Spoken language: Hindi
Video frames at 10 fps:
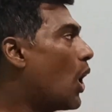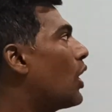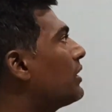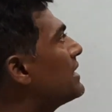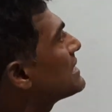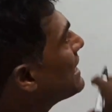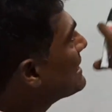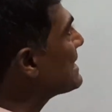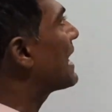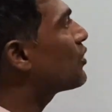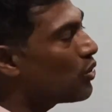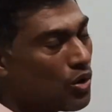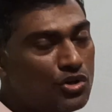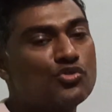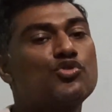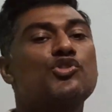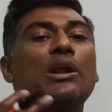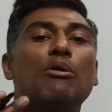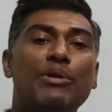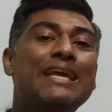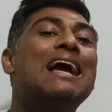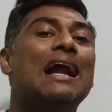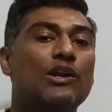और इसके चारों ओर जो सराउंडिंग